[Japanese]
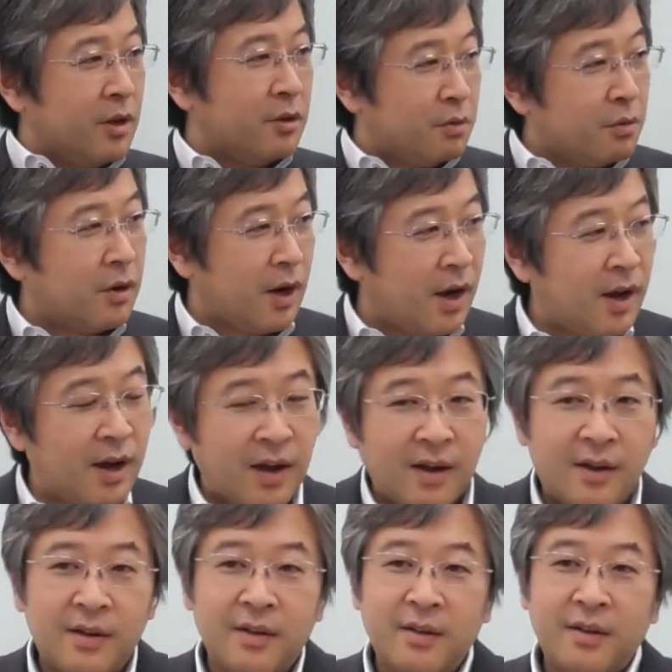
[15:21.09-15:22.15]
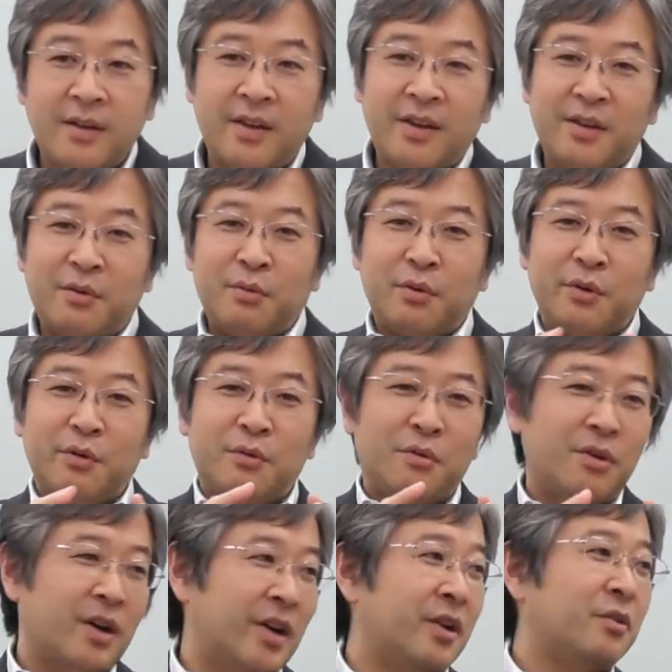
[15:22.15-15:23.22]
りに行くとか、英語力
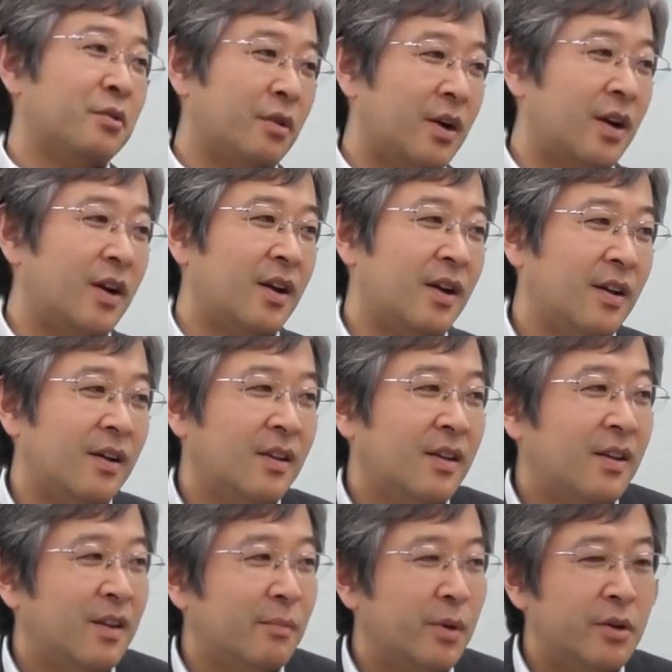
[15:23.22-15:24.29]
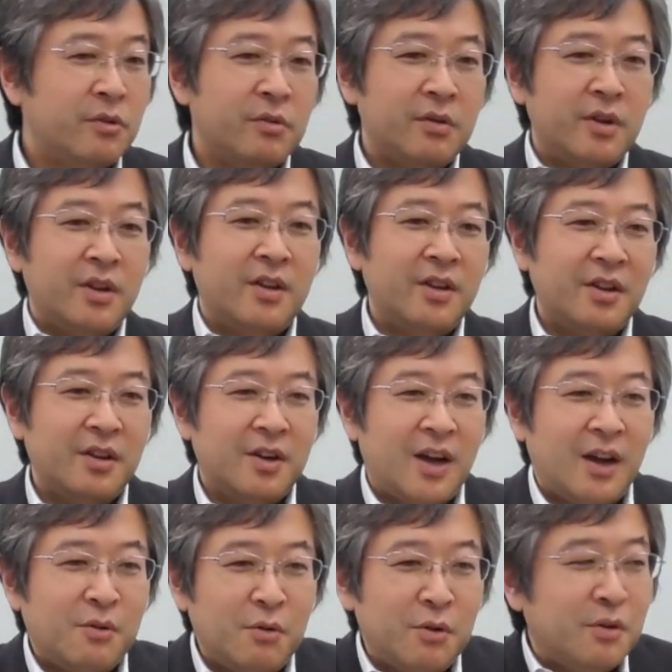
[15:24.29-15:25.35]
を上げるとか、非常に
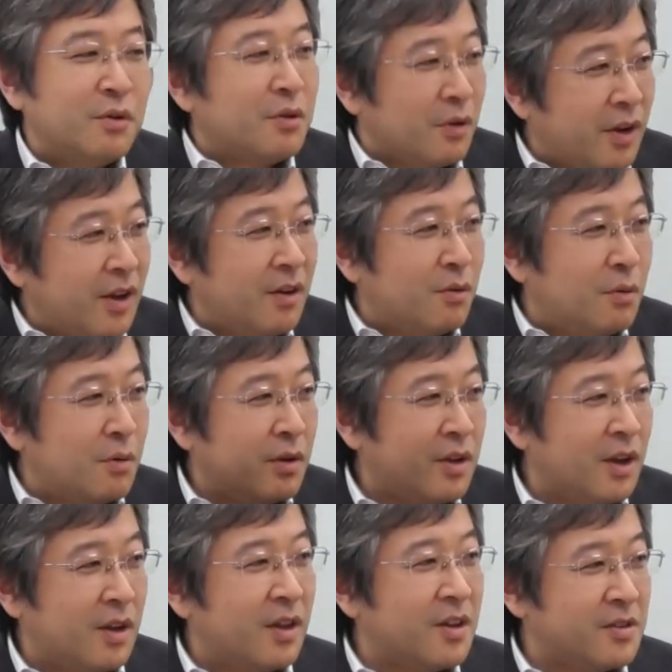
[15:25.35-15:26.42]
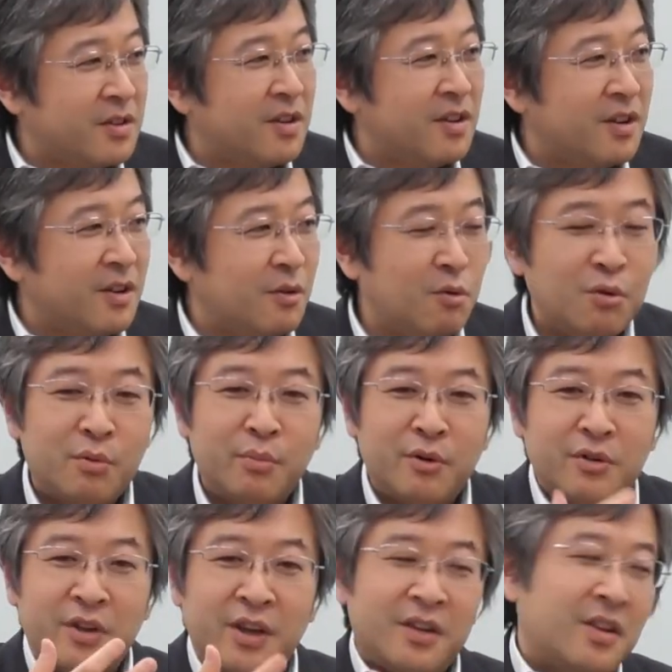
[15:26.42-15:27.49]
かっこよく言うとね、合理的だし、合
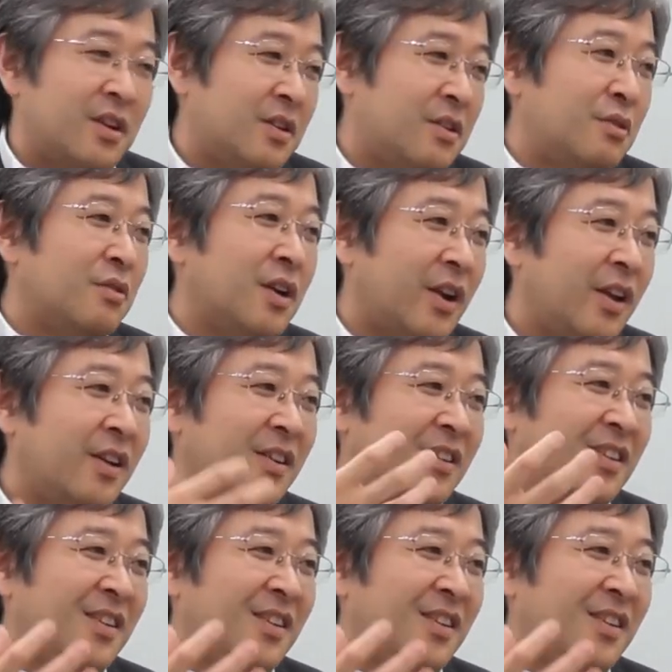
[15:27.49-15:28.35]
目的的っていうかね、